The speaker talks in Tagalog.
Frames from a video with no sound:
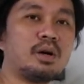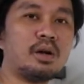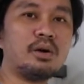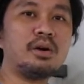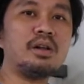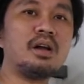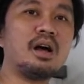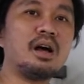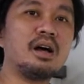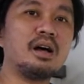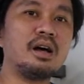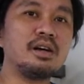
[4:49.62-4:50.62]
karon
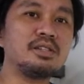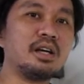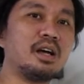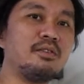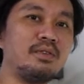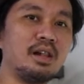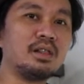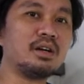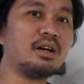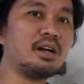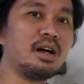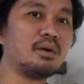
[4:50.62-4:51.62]
uh, ang second
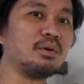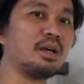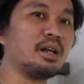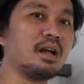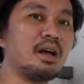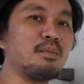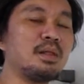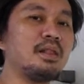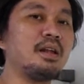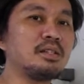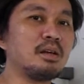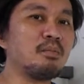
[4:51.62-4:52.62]
filter na ako ginagamit
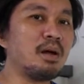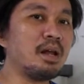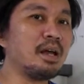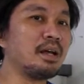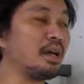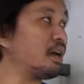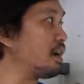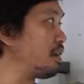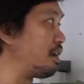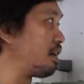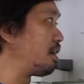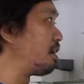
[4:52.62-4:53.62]
diri sa balay kay
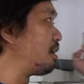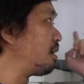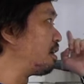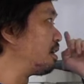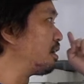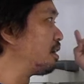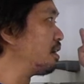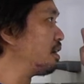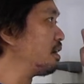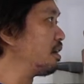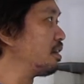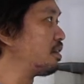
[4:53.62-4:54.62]
kaning
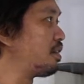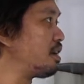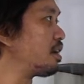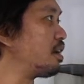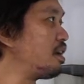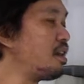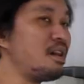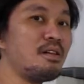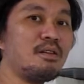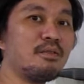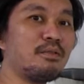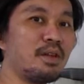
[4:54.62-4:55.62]
trickle
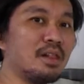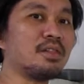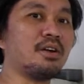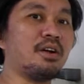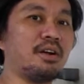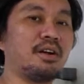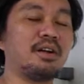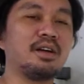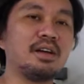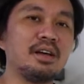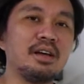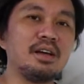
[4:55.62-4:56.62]
filter.
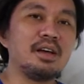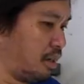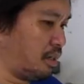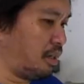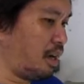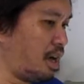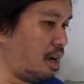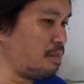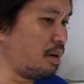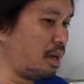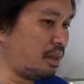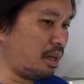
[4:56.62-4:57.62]
Kasagaran
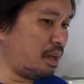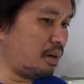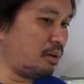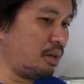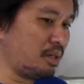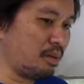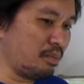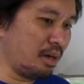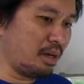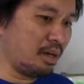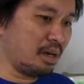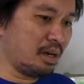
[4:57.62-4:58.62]
makita na ako ni sa
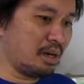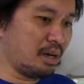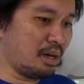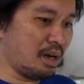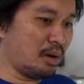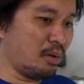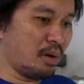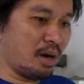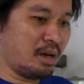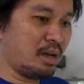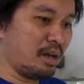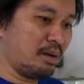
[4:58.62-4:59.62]
mga
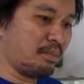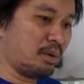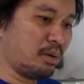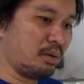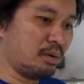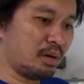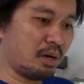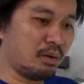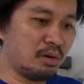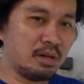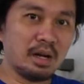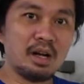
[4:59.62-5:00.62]
naga-arowana eh pero
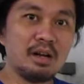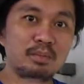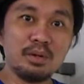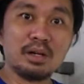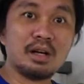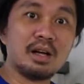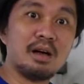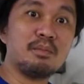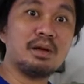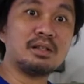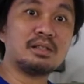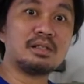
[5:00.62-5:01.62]
karon daghan na po
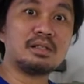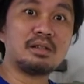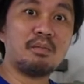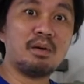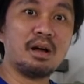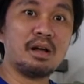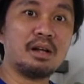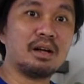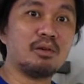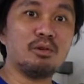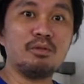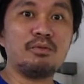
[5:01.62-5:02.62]
nagagamit sa mga
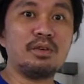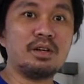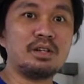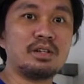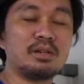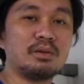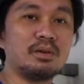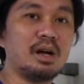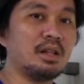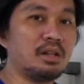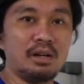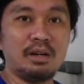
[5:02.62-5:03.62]
naga-goldfish and
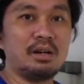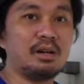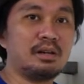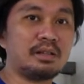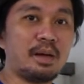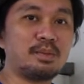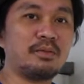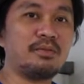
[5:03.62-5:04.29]
other types